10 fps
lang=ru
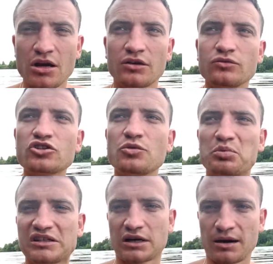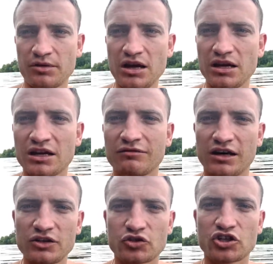Нужно быть скромнее и
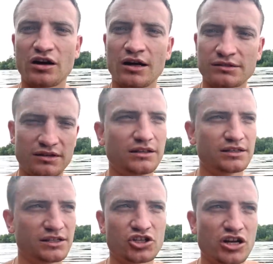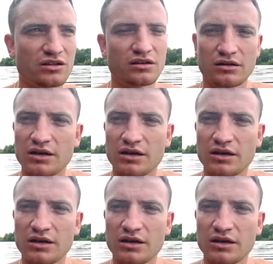говорить уже о своих достижениях.